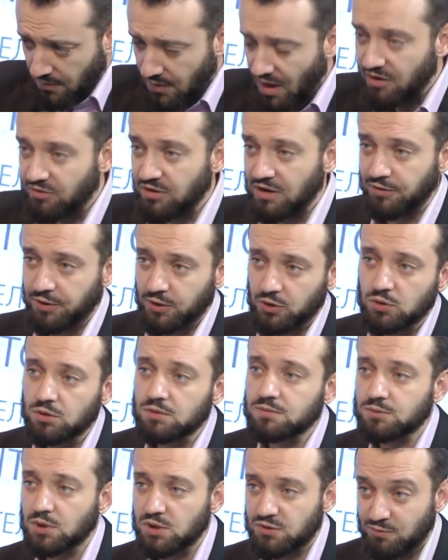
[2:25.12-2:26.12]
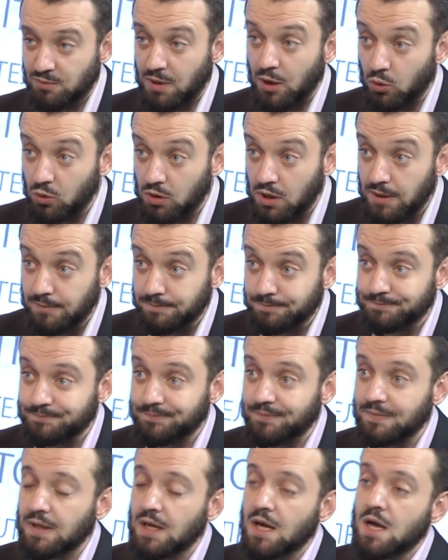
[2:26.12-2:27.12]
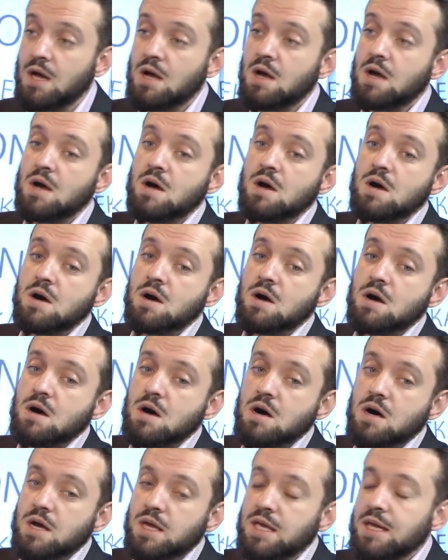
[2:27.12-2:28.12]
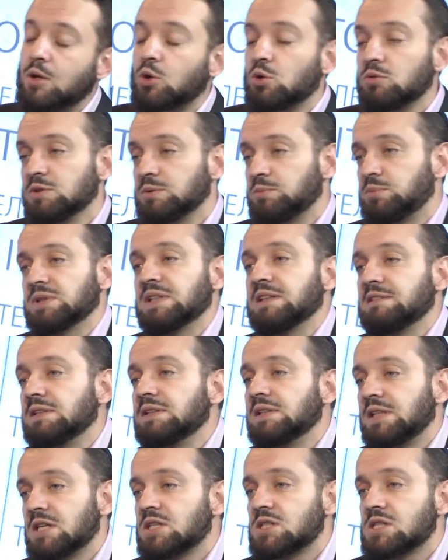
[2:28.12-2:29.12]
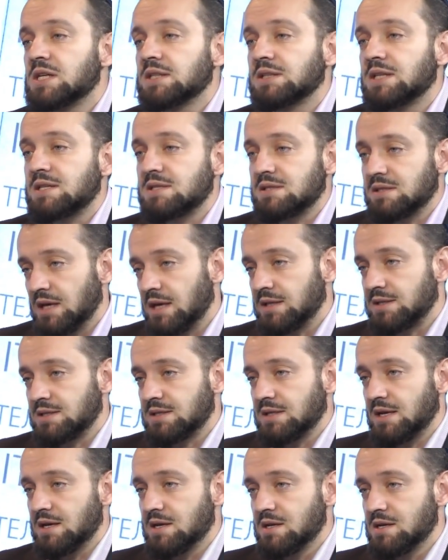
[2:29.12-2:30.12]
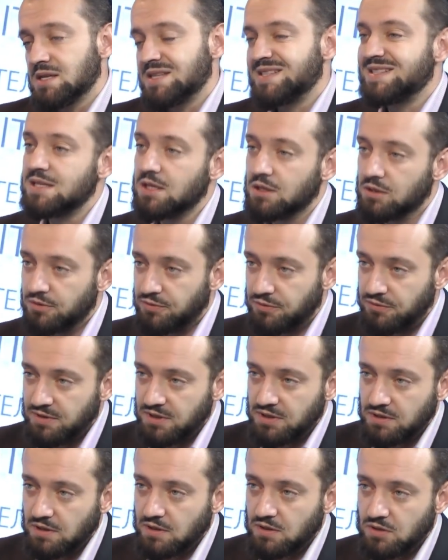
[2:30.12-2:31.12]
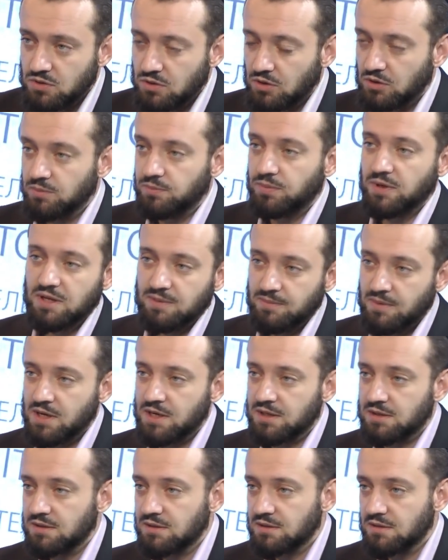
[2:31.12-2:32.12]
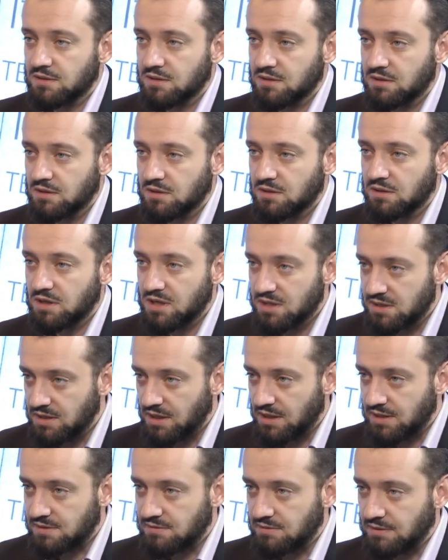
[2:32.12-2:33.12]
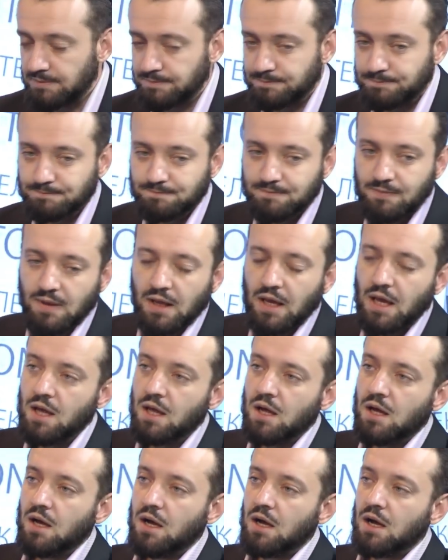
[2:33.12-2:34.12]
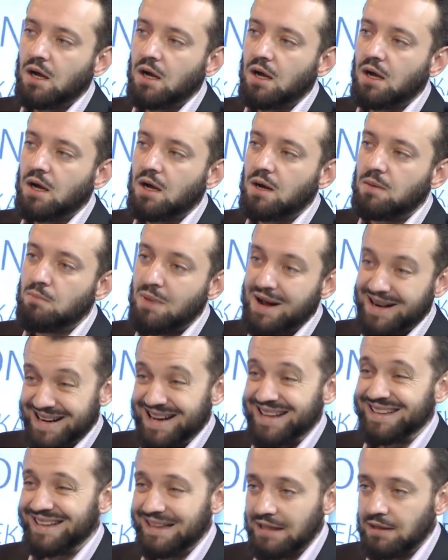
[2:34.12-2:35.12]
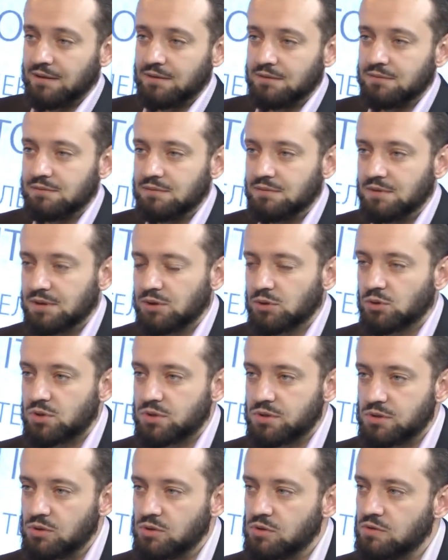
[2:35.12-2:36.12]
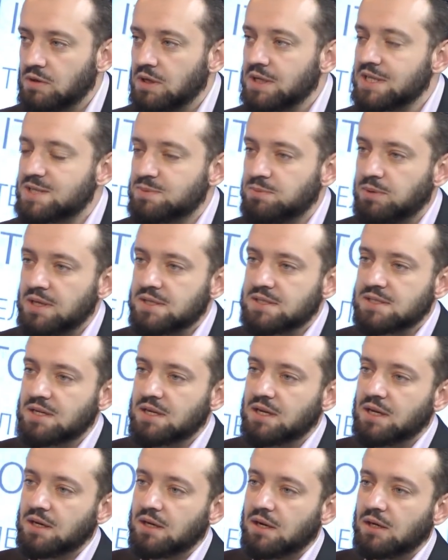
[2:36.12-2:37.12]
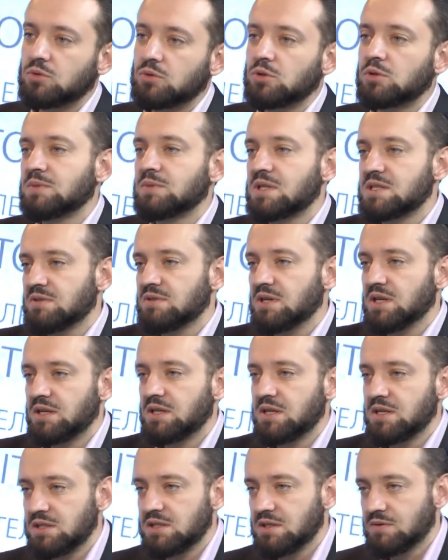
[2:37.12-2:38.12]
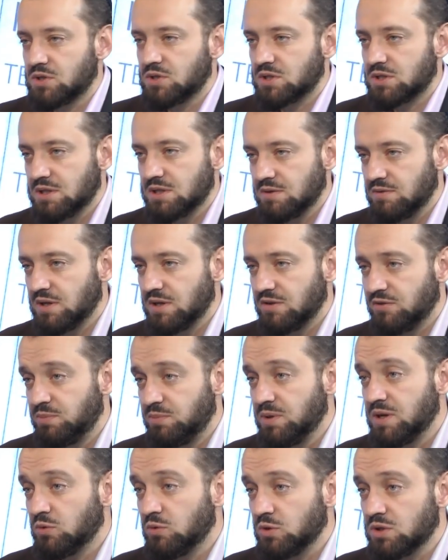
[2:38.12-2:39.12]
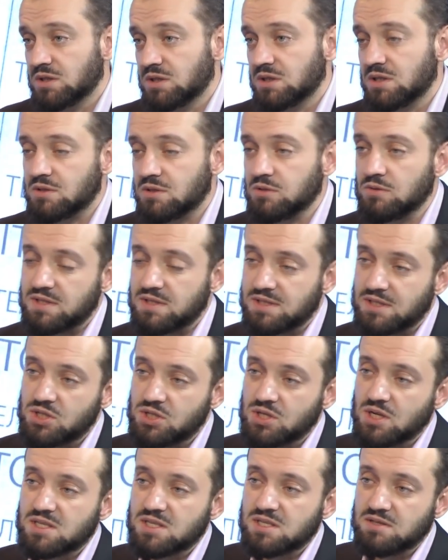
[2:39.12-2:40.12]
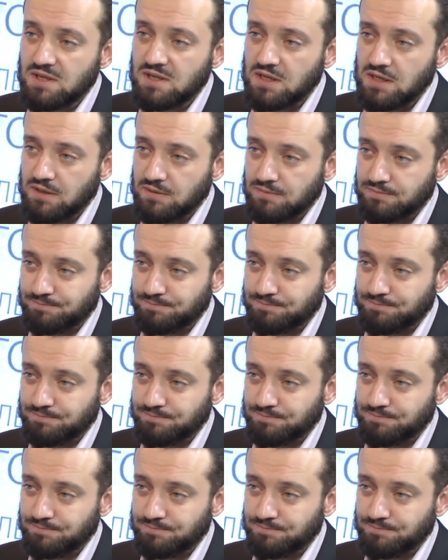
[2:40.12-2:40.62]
в Африку, то есть в Марокко. И ровно половина решает остаться, сделав вид, что оно принимает христианство. Мараны – это слово испанское, которым назвали крестившихся евреев. В переводе это слово означает «свиньи».